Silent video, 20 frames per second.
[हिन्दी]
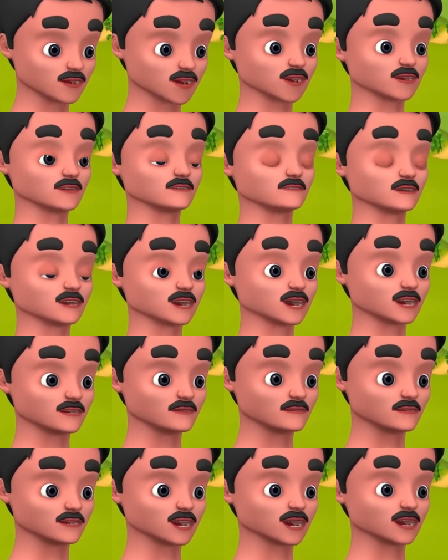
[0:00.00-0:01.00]
अरे यह
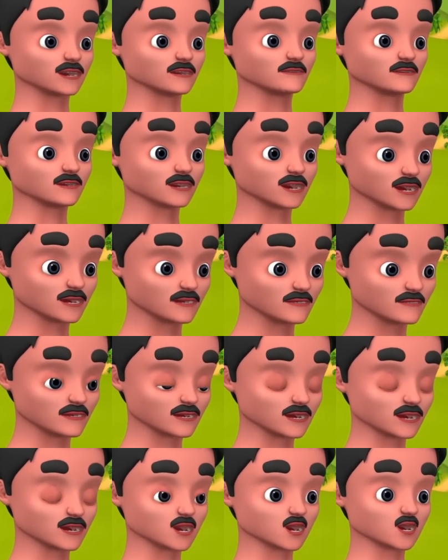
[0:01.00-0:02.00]
चक्कर क्या है
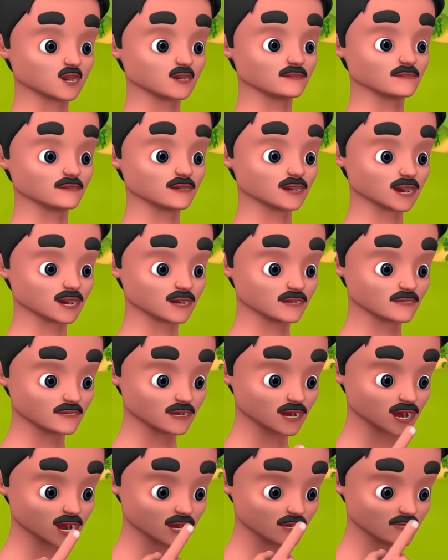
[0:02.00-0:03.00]
यह रोज इस तरह
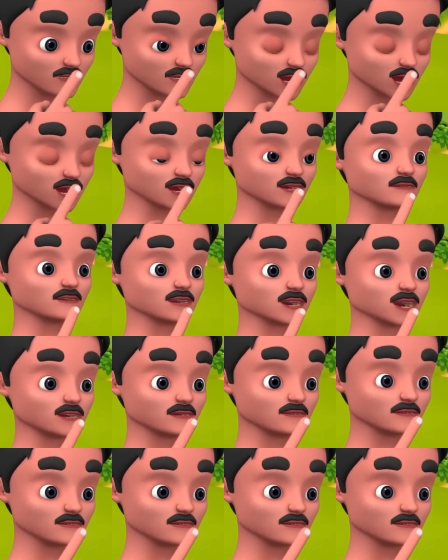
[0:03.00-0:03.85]
चली जाती है